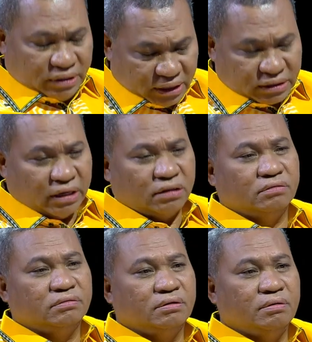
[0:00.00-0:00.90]
Lukas
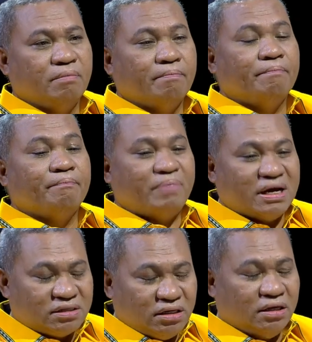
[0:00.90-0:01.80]
NMB akan hadir
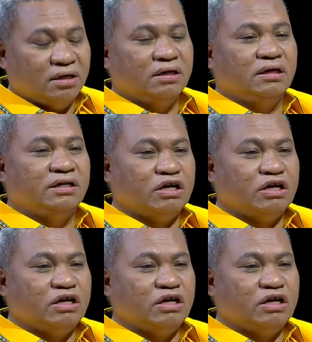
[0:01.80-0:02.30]
Pasti. ke gedung.